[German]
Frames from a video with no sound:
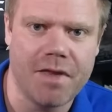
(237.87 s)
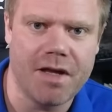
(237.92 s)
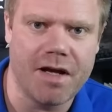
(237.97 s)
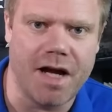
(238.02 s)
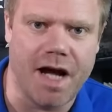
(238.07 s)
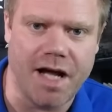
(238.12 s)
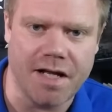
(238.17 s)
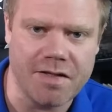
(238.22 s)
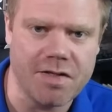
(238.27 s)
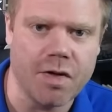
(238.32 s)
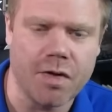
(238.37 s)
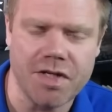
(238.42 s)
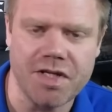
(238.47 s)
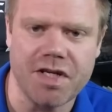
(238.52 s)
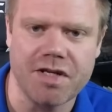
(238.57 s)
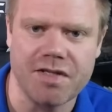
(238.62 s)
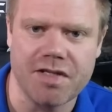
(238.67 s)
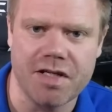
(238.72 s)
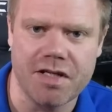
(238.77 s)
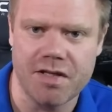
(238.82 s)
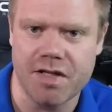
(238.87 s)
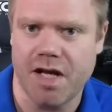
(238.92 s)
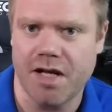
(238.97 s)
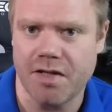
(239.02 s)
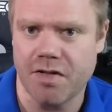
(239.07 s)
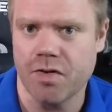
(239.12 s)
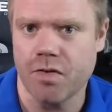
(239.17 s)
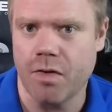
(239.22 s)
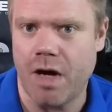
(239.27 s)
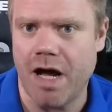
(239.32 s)
ein solches, äh,
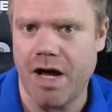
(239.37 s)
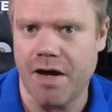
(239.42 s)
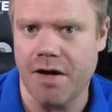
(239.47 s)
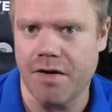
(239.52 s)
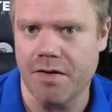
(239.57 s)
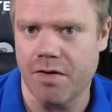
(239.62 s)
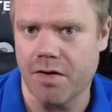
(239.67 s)
so ein,